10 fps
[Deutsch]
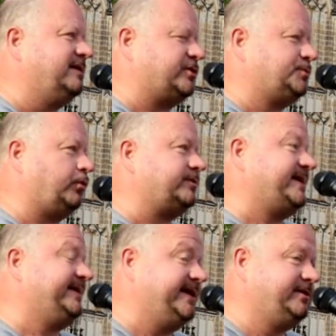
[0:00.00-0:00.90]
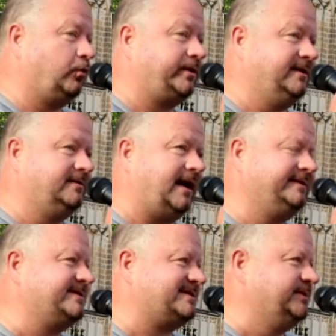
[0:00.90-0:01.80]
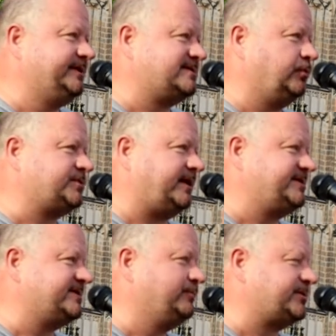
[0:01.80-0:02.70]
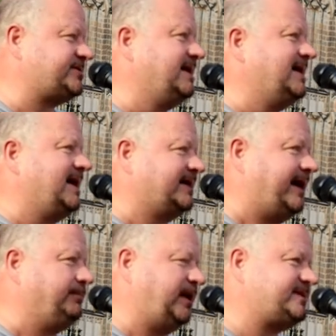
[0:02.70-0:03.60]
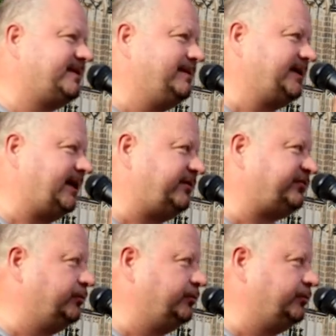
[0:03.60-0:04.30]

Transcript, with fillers: Verschwörungsideologien, Antisemitismus, Rassismus keinen Platz geben darf.